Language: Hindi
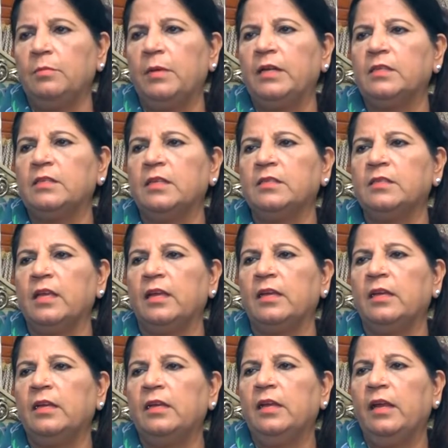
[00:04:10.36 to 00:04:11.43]
मेडिसिन
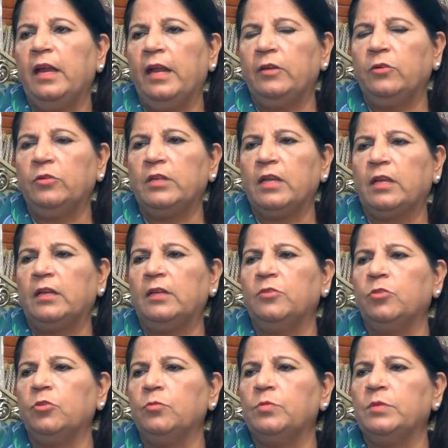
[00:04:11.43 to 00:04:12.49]
हैं एंडोटेकल
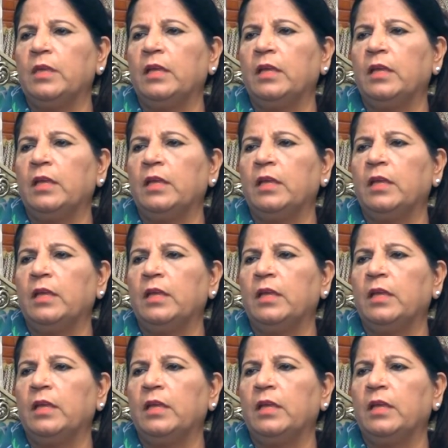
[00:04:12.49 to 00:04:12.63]
ट्यूब्स